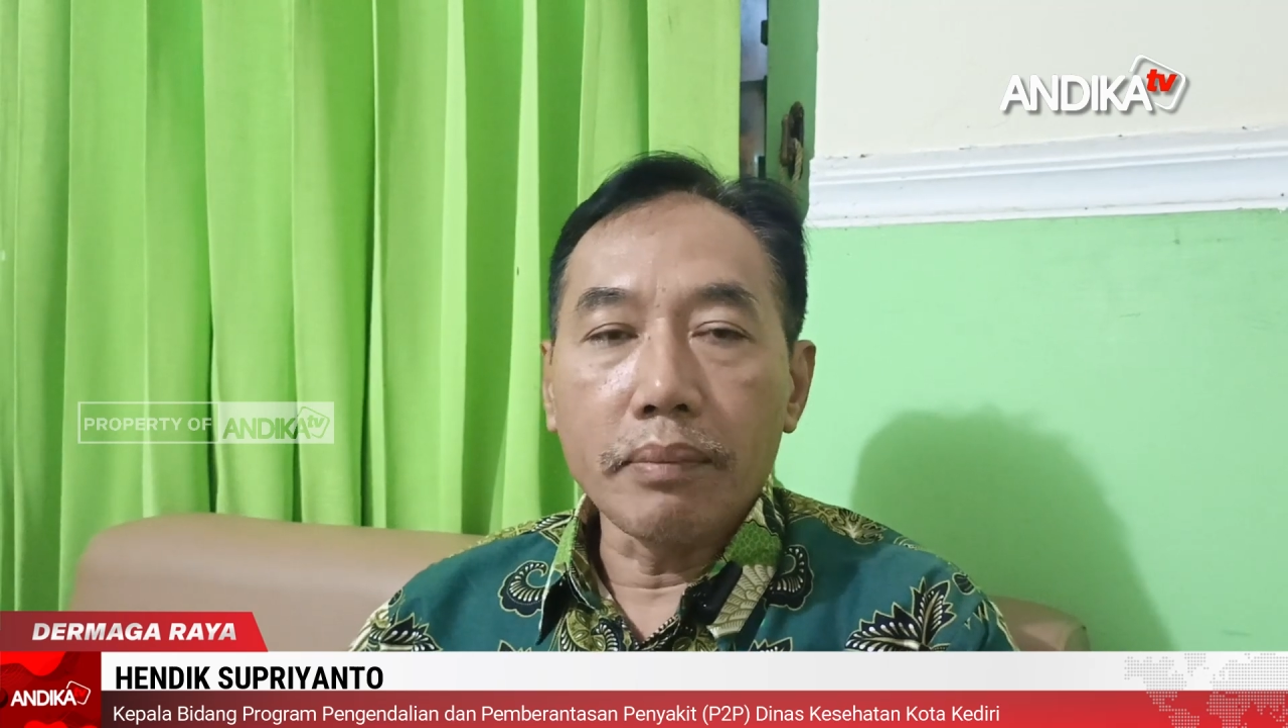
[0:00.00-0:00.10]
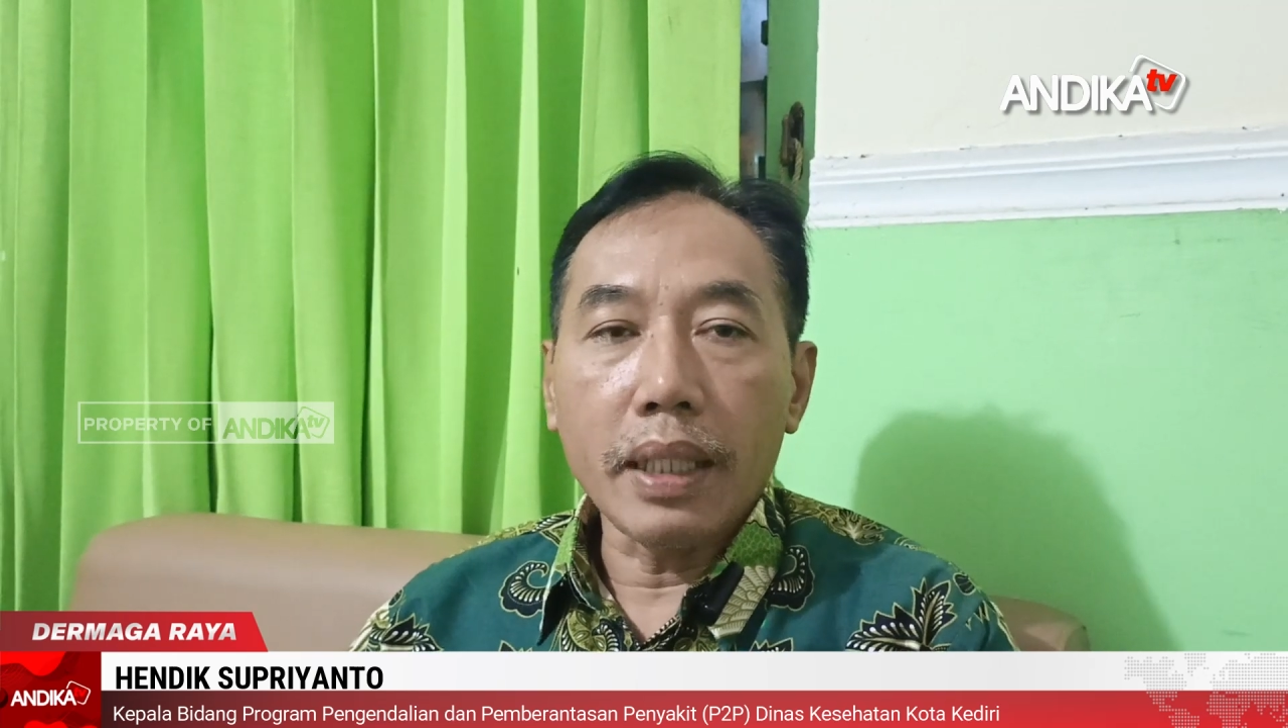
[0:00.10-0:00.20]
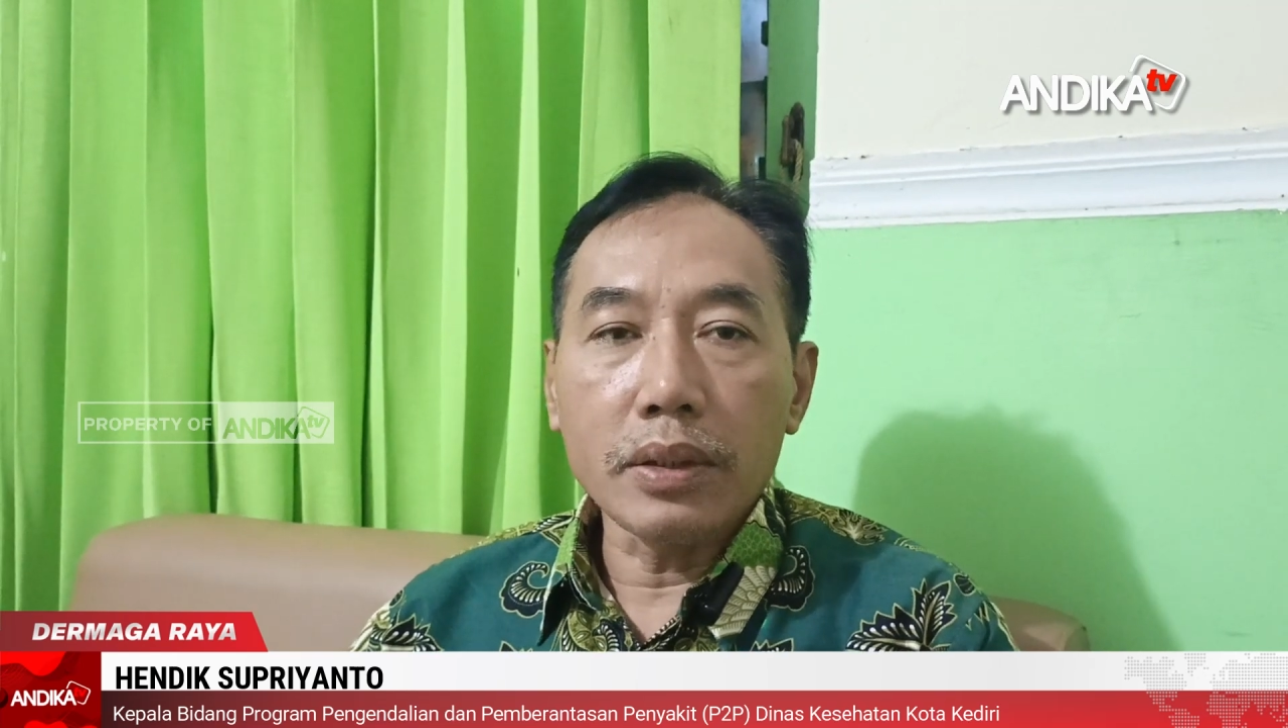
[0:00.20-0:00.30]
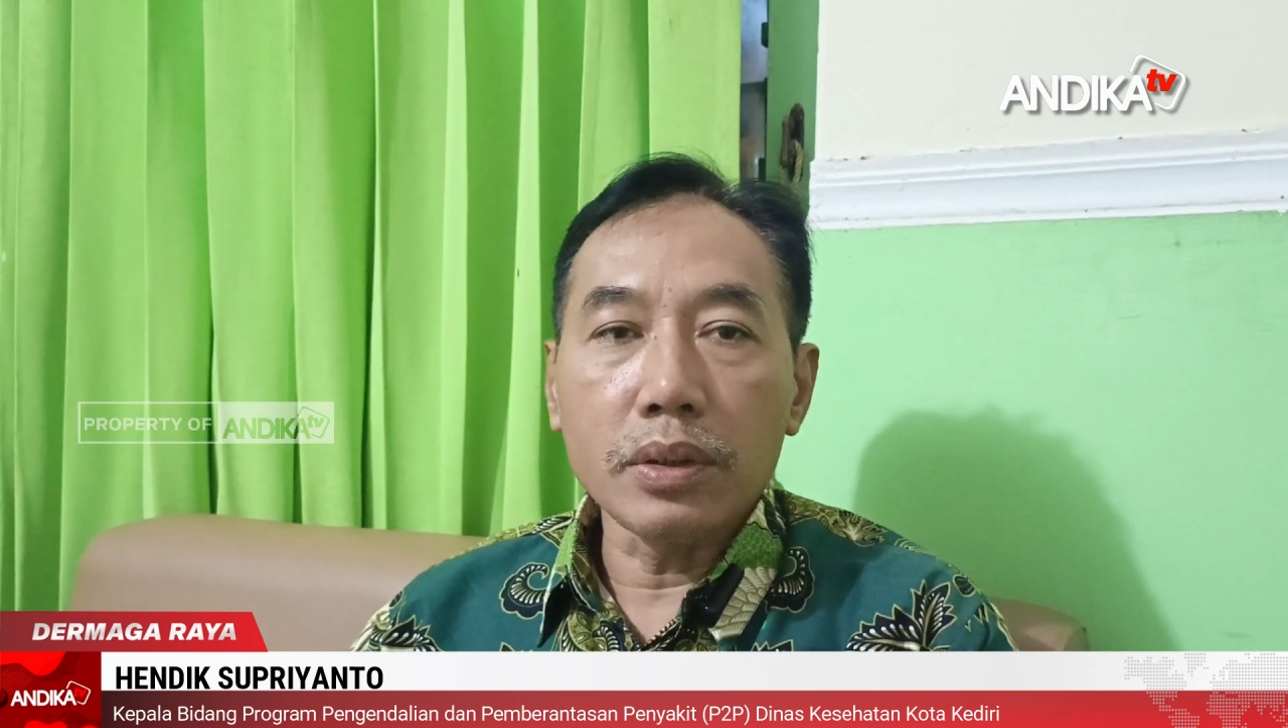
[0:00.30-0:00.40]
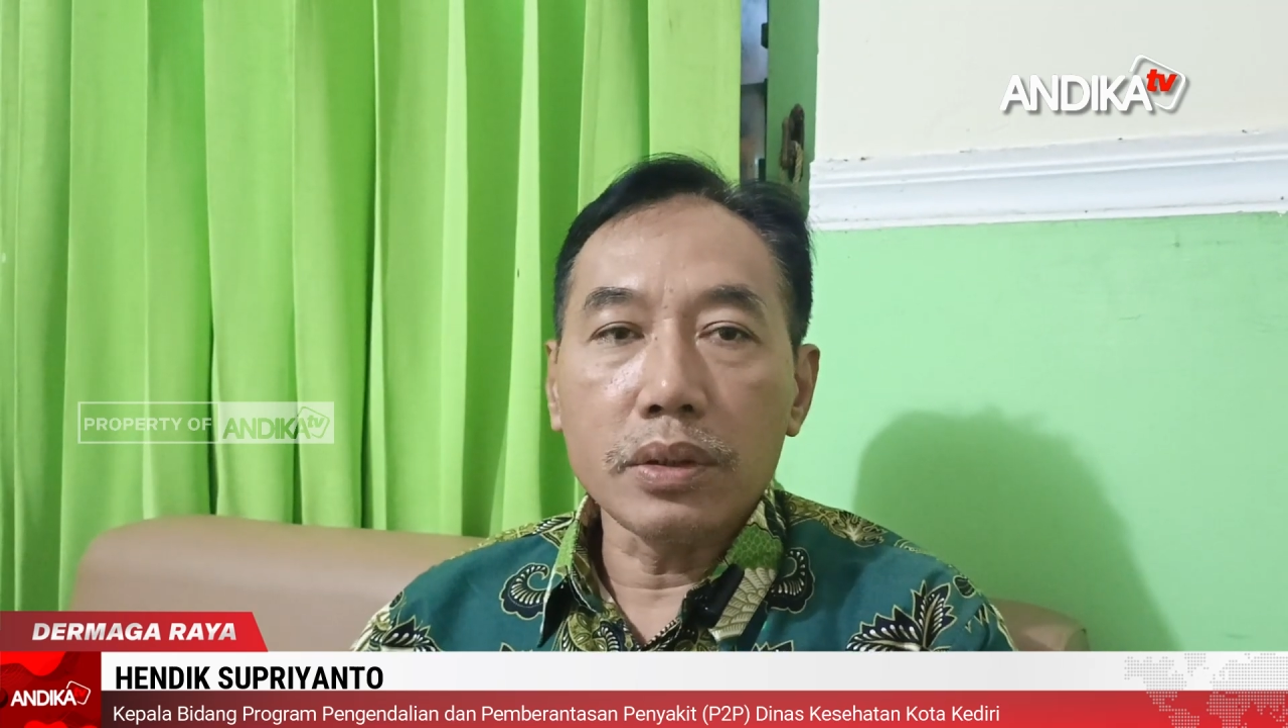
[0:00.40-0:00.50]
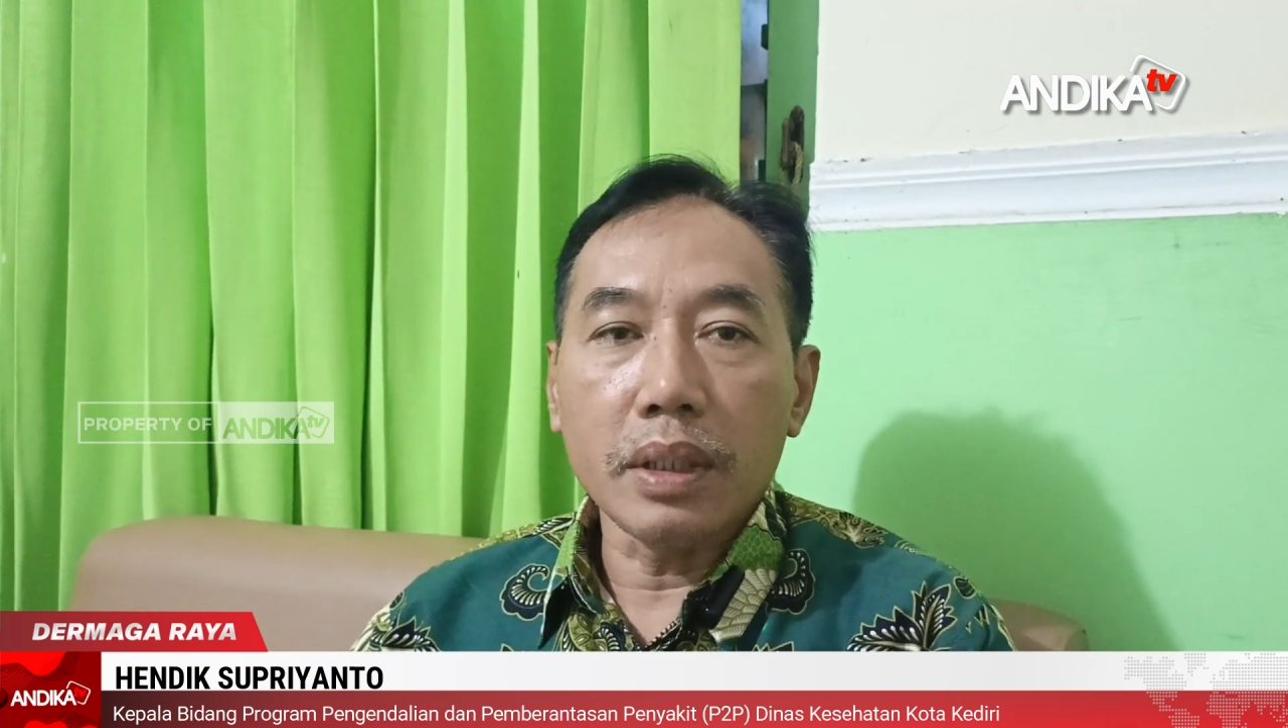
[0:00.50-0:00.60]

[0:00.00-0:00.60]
kasus